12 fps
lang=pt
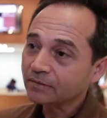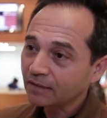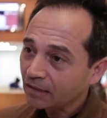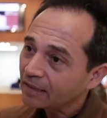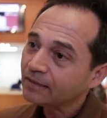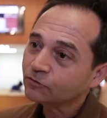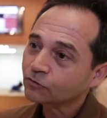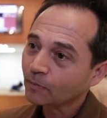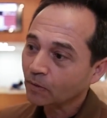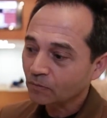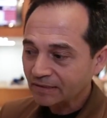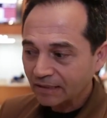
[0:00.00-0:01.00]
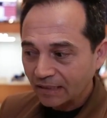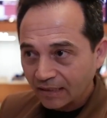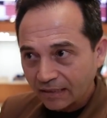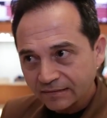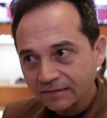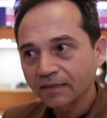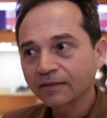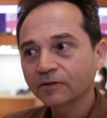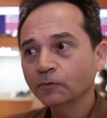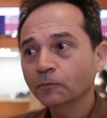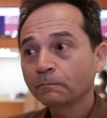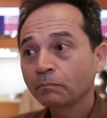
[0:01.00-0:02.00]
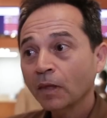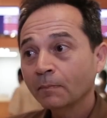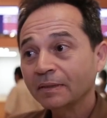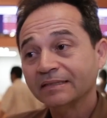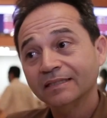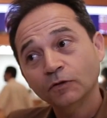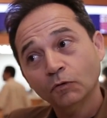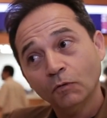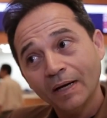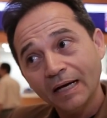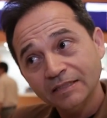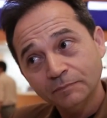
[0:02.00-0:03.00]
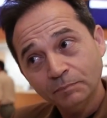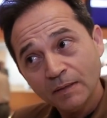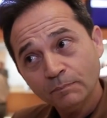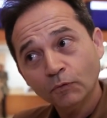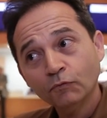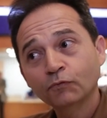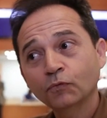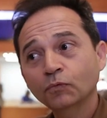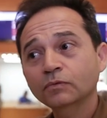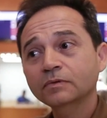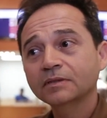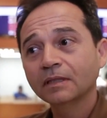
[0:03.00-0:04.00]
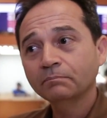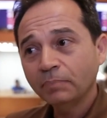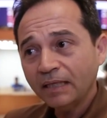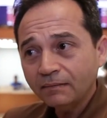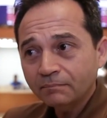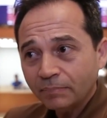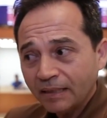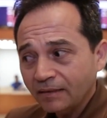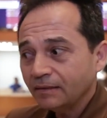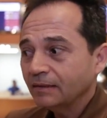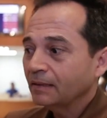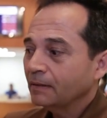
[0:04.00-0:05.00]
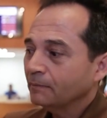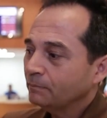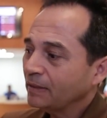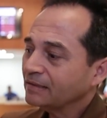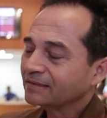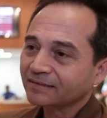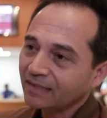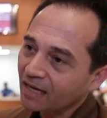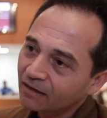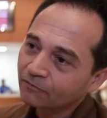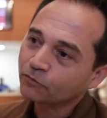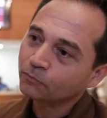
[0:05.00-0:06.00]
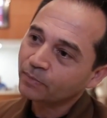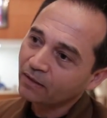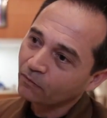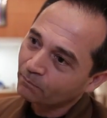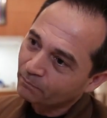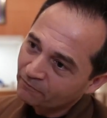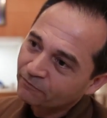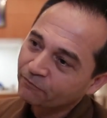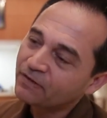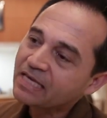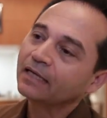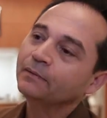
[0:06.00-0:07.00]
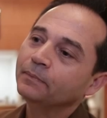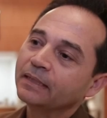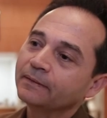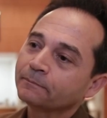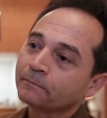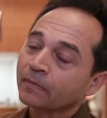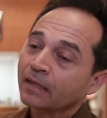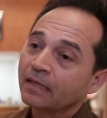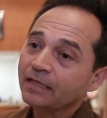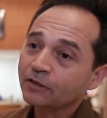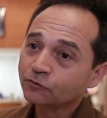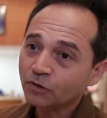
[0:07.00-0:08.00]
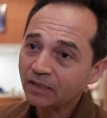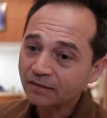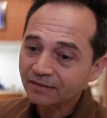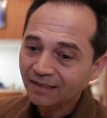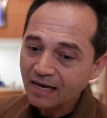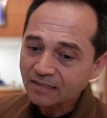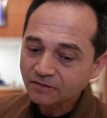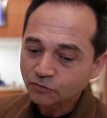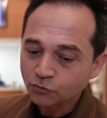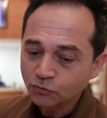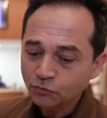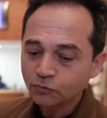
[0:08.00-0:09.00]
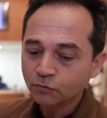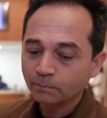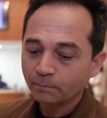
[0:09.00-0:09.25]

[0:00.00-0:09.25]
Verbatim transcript: dele é isso, é uma coisa que cresceu mas cresceu com uma raiz bem profunda, bem, bem, bem estável, bem, bem firme. E isso ele traz junto